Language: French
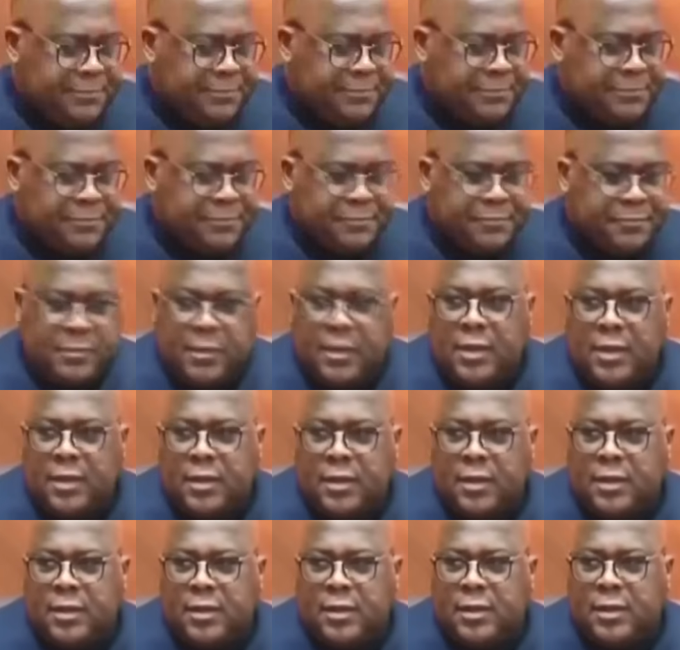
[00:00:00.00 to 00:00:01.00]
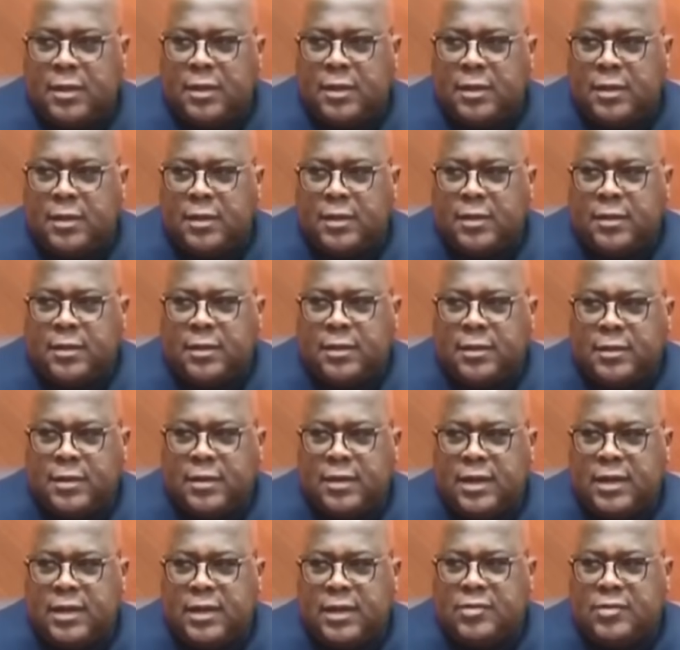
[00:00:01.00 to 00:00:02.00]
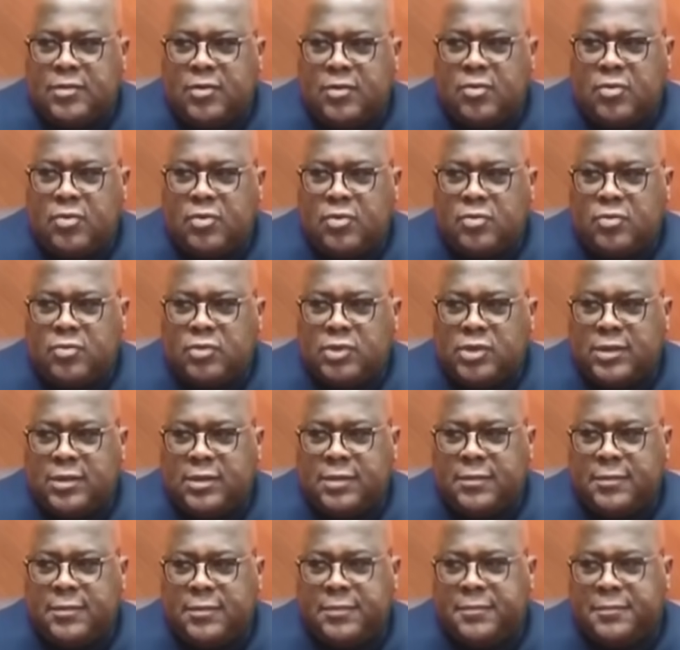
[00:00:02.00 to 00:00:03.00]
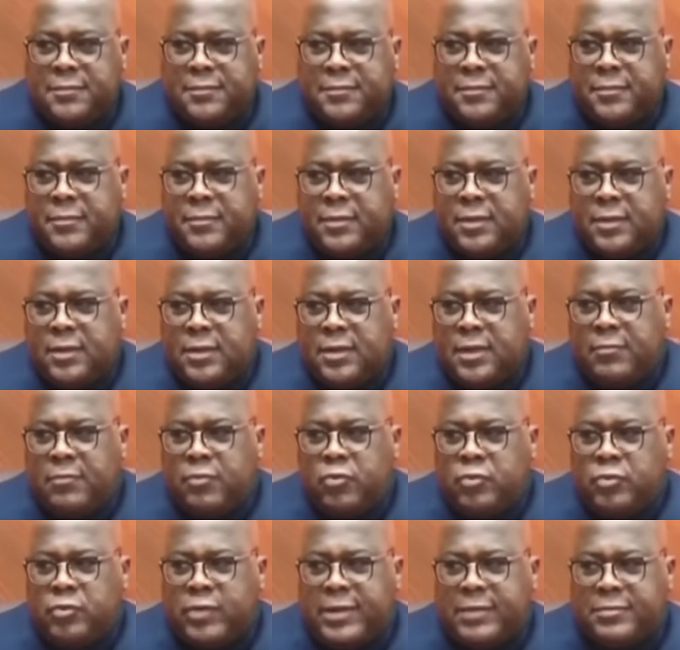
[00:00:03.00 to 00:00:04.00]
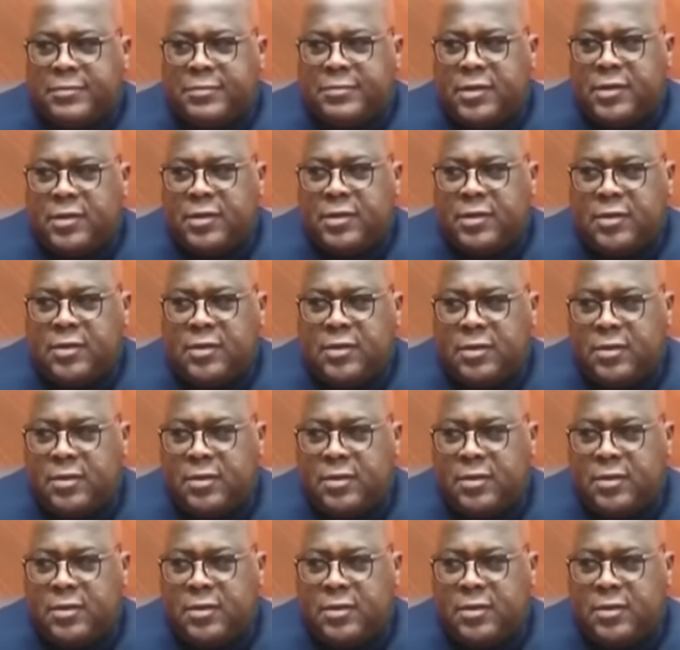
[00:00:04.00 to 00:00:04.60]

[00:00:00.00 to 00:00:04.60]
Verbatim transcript: réputés pour leur agressivité et leur dangerosité. Ces phénomènes est d'autant